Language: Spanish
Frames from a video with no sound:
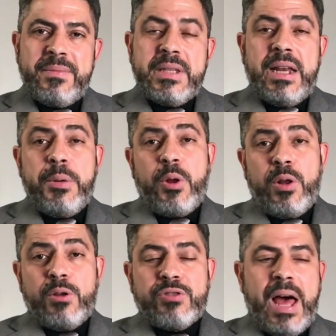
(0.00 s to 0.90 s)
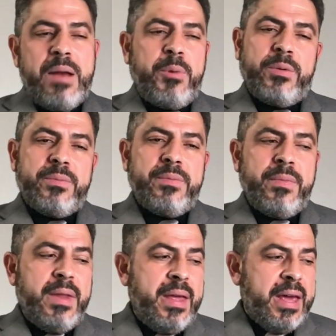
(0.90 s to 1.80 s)
Del libro de los Salmos,
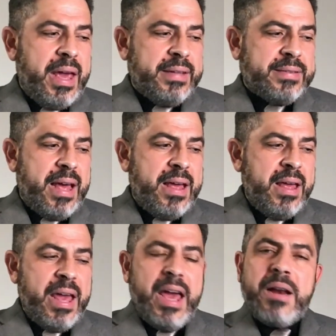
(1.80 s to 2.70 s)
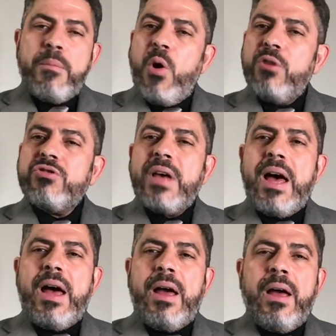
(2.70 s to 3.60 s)
esa
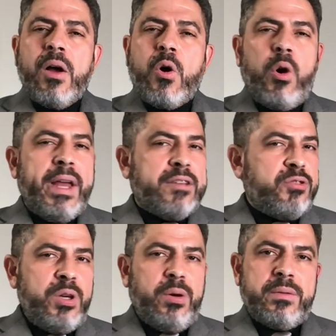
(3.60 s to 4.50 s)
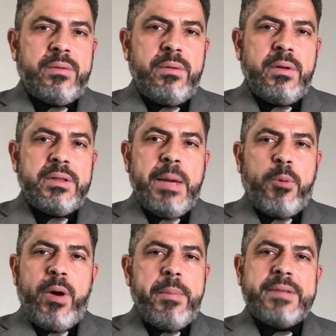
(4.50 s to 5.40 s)
hermosa colección de
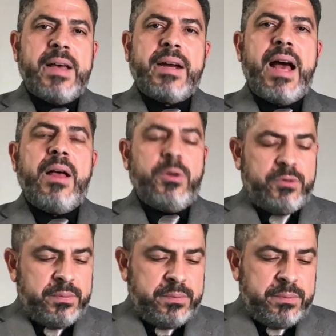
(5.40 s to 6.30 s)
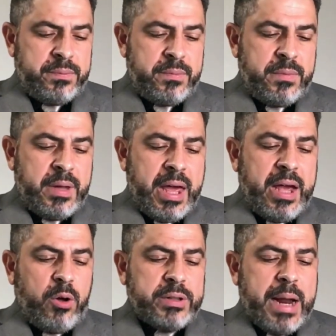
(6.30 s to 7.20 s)
poemas sagrados,
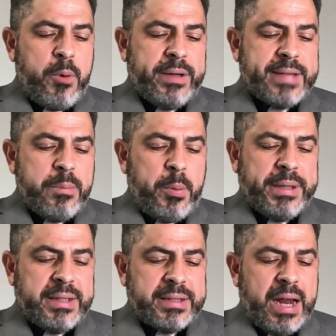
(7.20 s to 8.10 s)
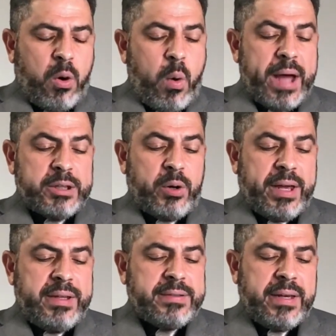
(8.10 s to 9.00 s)
encontramos el Salmo 23.4 que
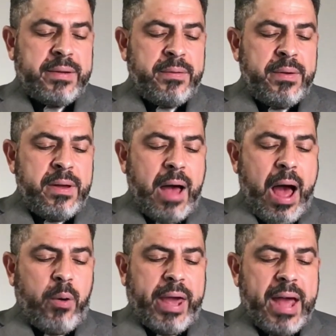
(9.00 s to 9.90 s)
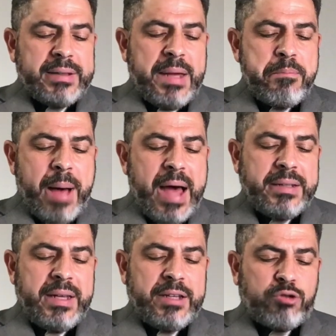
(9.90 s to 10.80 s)
dice, aunque ande en
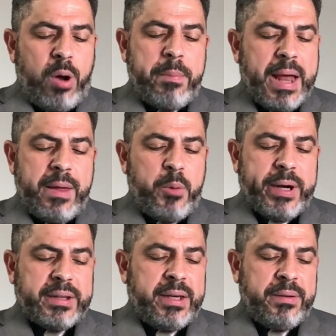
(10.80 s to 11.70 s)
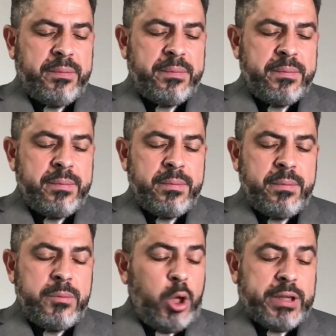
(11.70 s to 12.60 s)
valle de sombra de muerte,
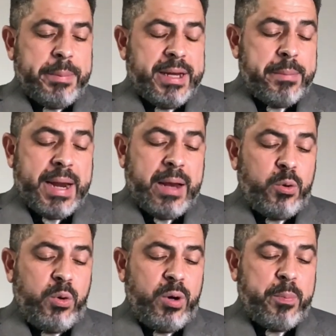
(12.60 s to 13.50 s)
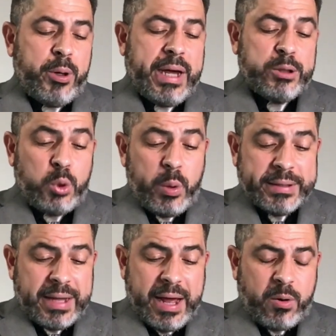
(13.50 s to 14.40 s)
no temeré mal alguno porque tú
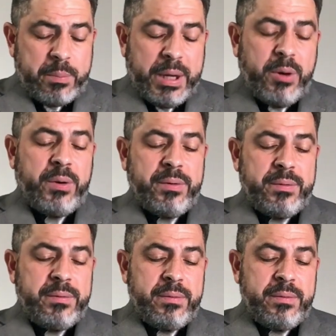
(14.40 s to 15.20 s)
estarás conmigo.